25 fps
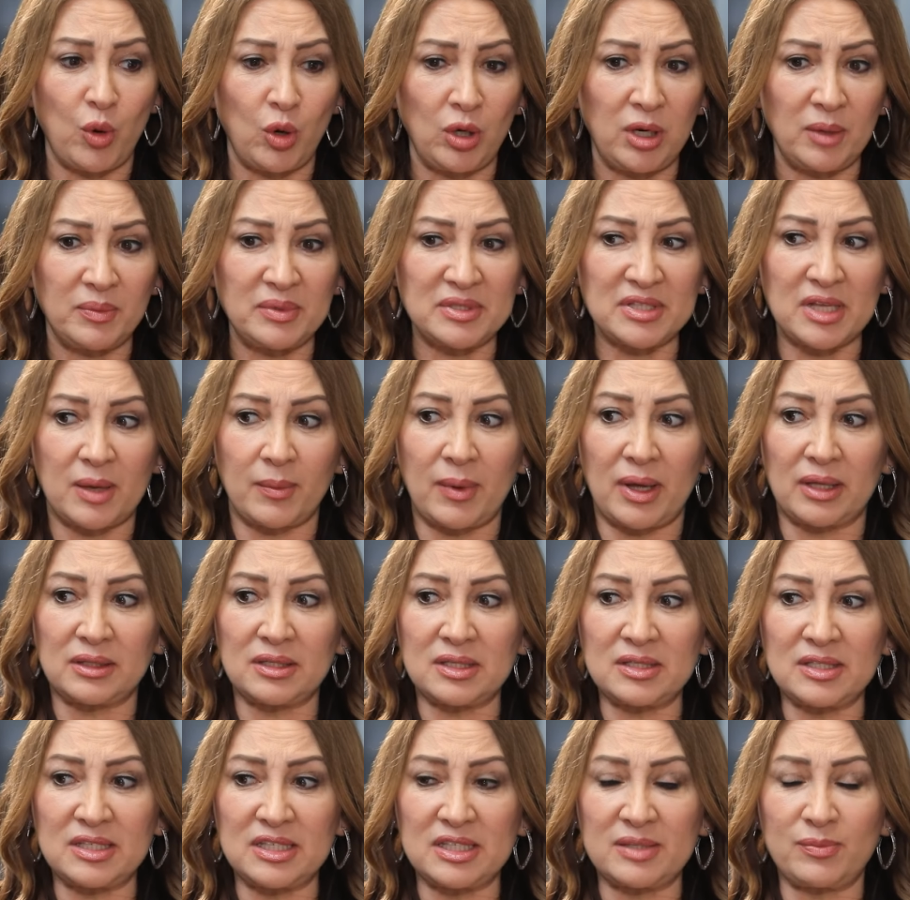böyle bir
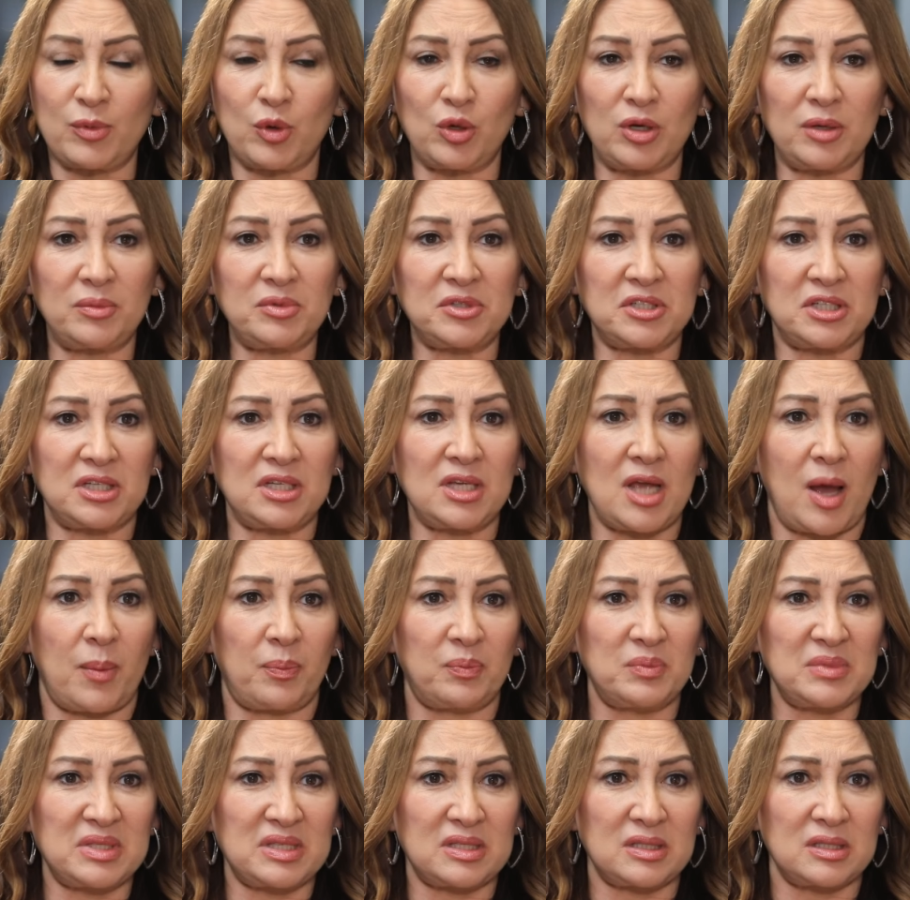zamanda siz böyle bir şey
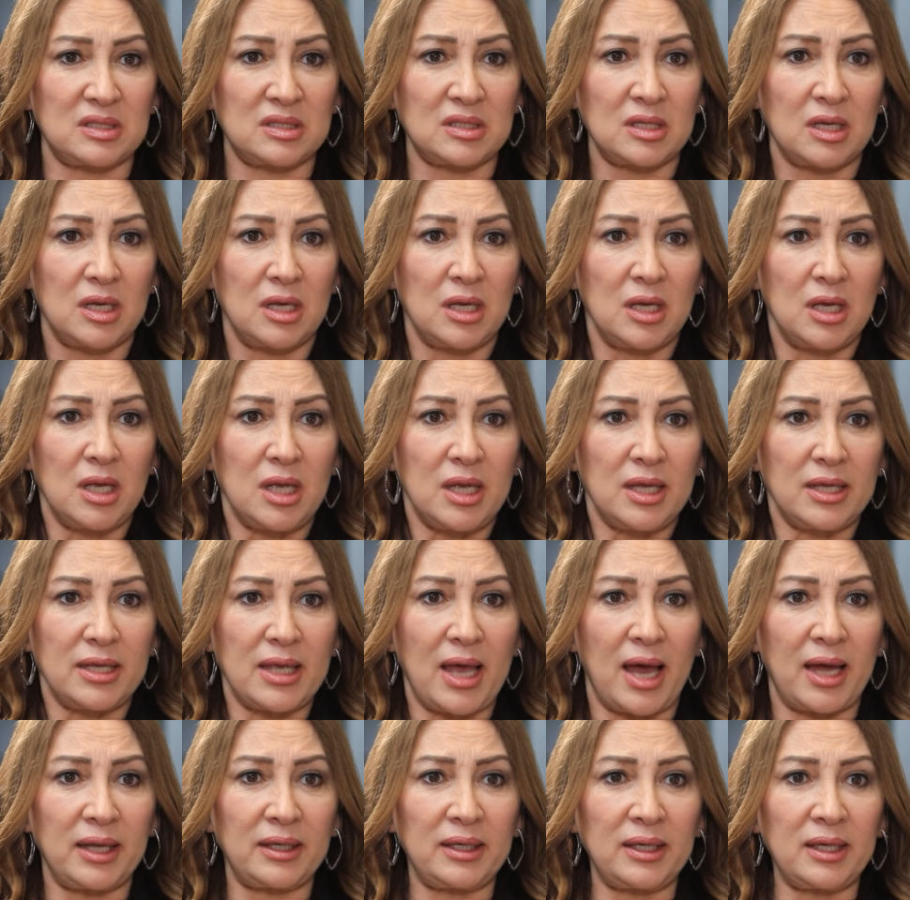yapmışsınız.
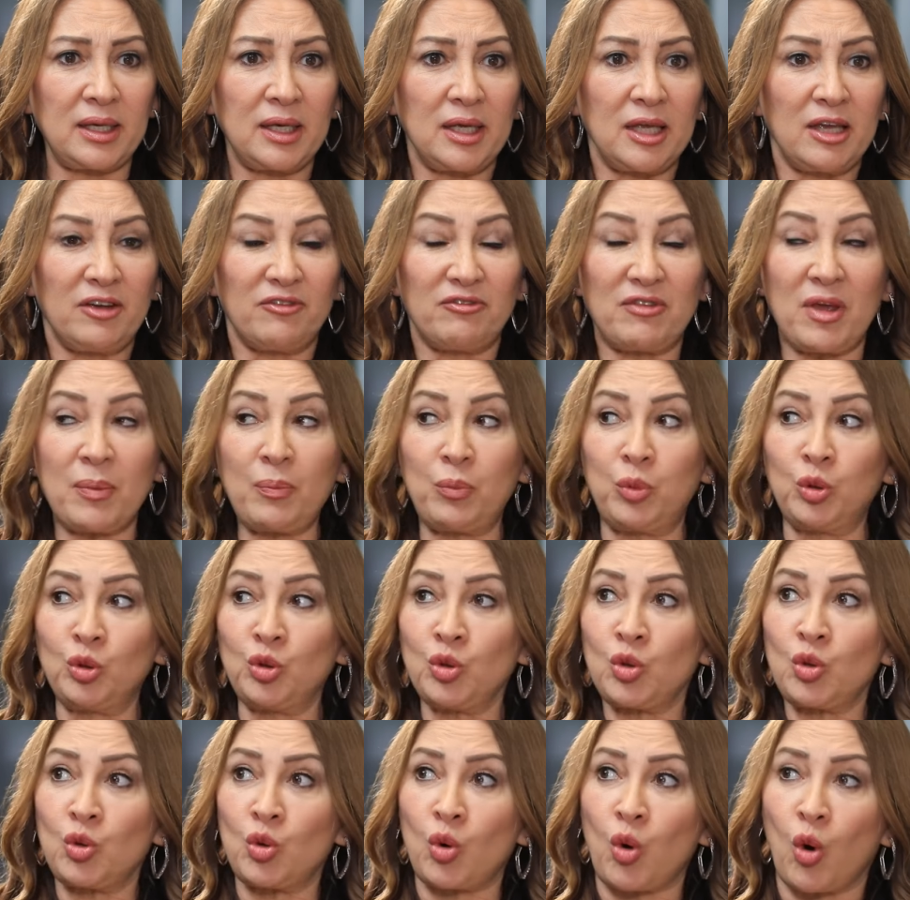Yani ve
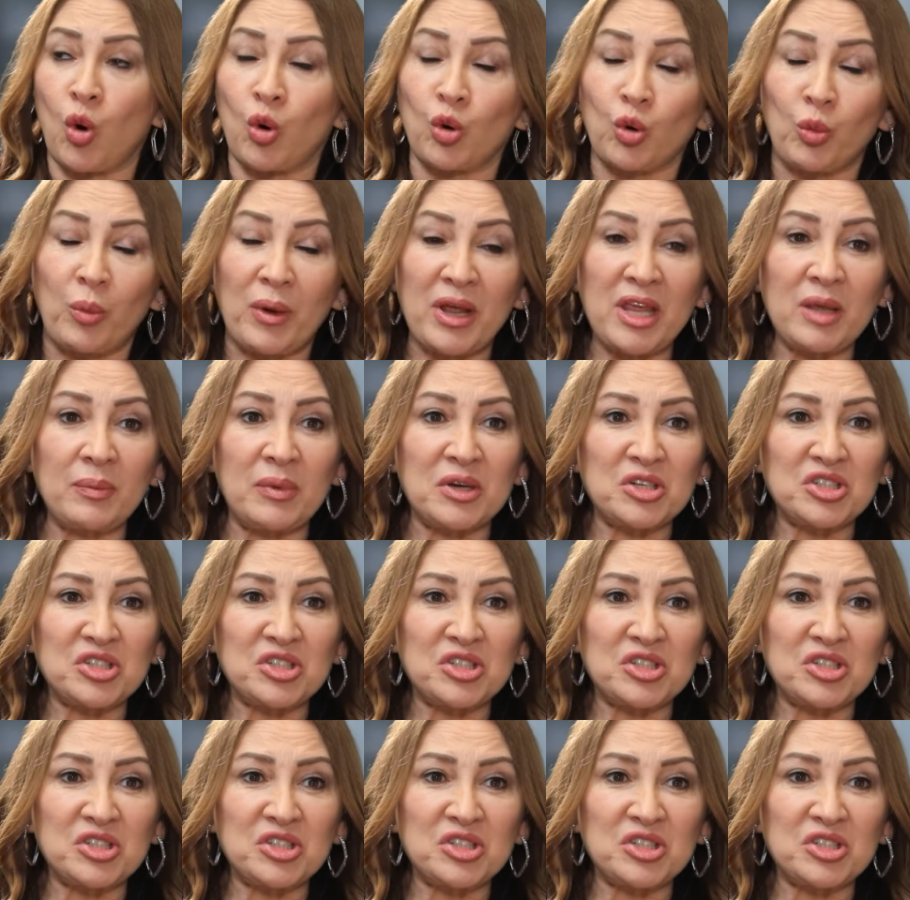bunu korumayı